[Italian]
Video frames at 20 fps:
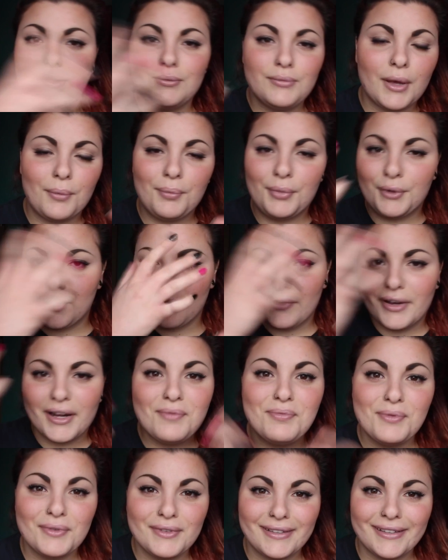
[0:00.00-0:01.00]
mi applico
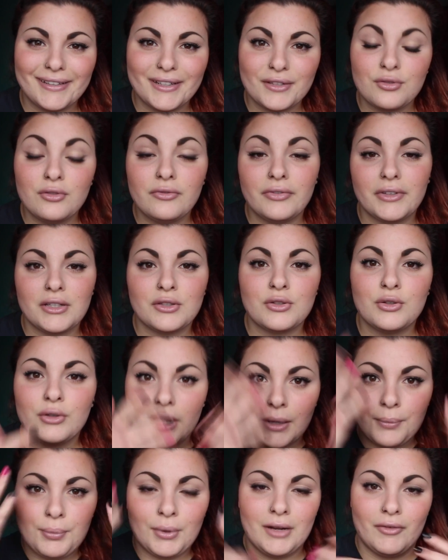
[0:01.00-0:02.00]
vari puntini sul
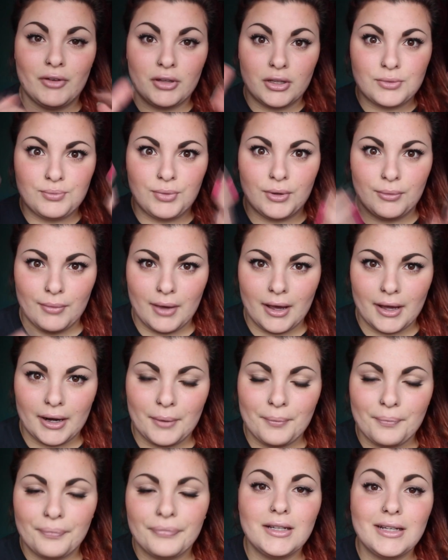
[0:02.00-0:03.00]
viso e poi la vado a
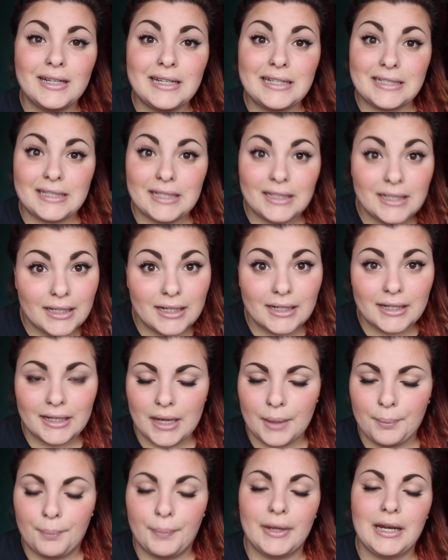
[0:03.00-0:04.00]
spalmare. C'è da dire
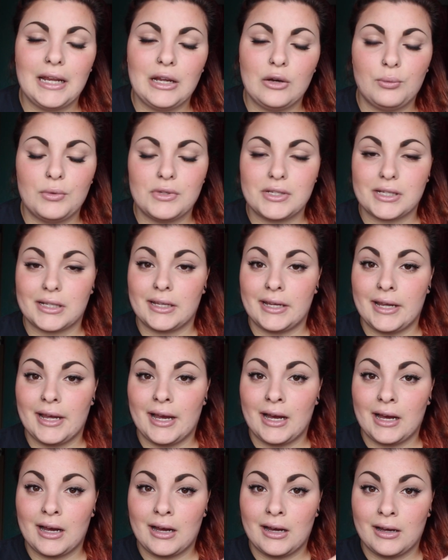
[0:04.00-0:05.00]
che appena incominciate
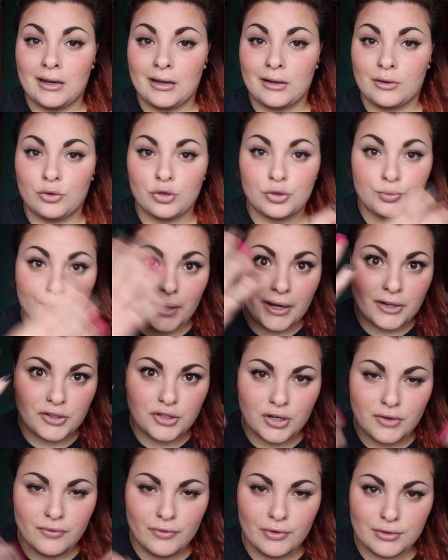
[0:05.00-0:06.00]
a
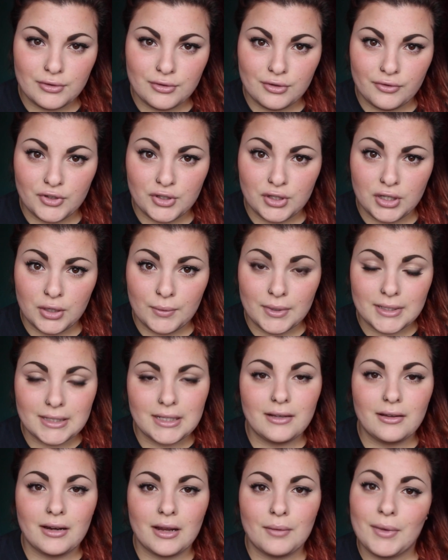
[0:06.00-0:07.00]
cospargere il vostro viso di
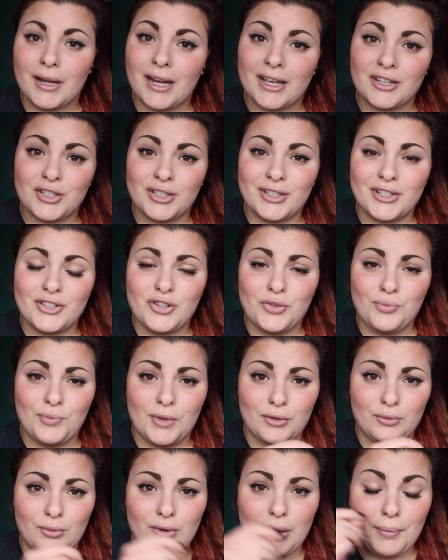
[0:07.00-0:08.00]
questa crema lascia
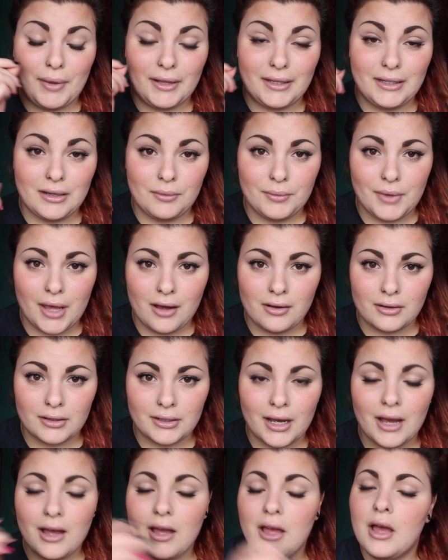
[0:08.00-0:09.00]
leggermente una patina
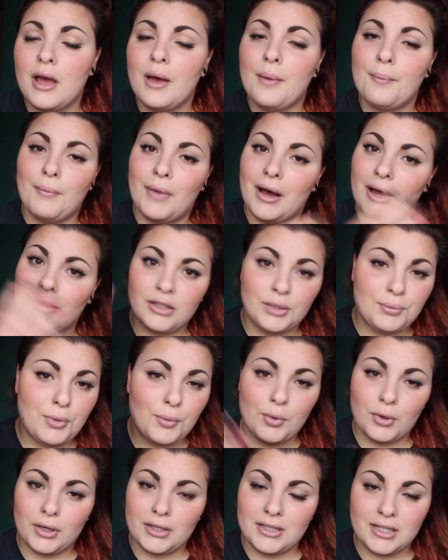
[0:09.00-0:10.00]
bianca, ma
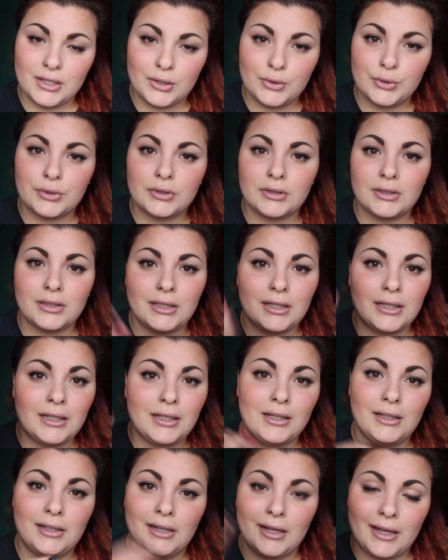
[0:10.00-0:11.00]
dopo pochi
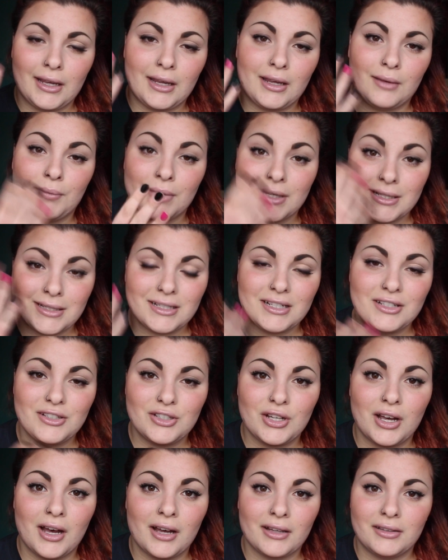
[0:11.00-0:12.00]
secondi che
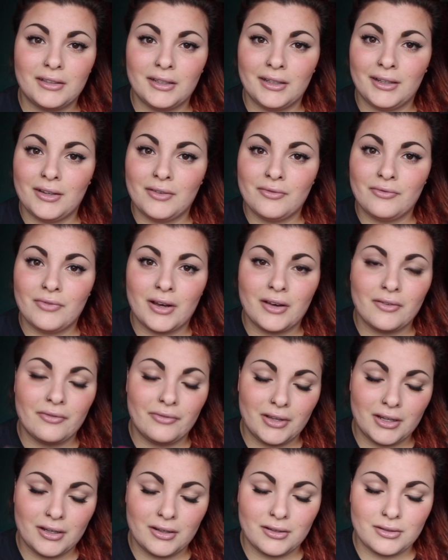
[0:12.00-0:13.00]
massaggiate va
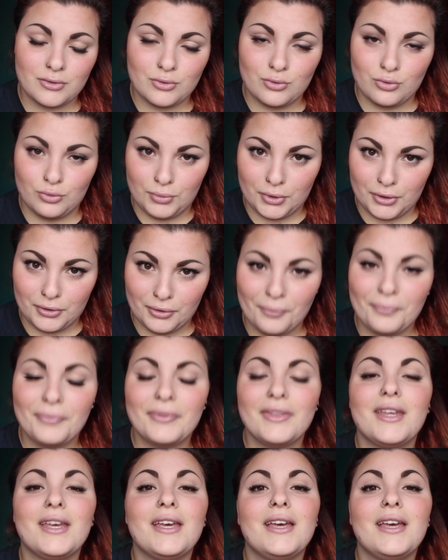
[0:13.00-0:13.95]
via subito.